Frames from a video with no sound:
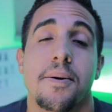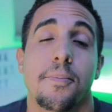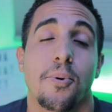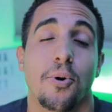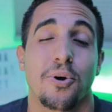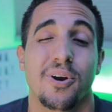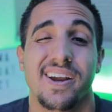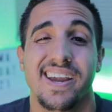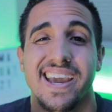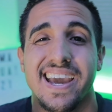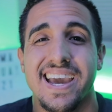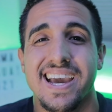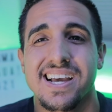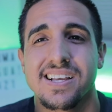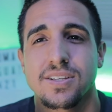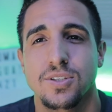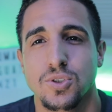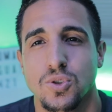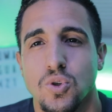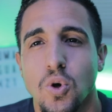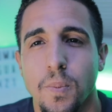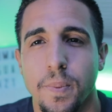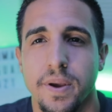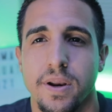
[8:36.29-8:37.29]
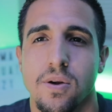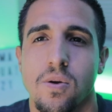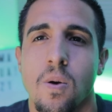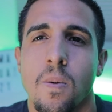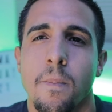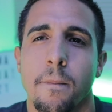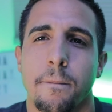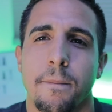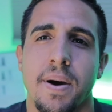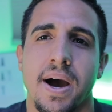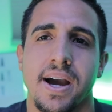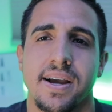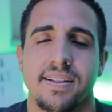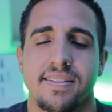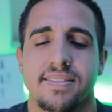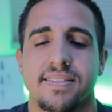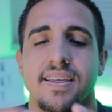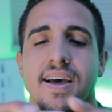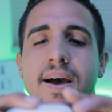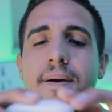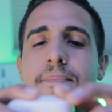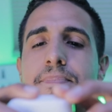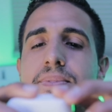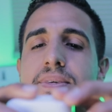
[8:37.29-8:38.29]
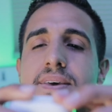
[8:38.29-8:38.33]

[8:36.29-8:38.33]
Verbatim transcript: Porque es súper compacta,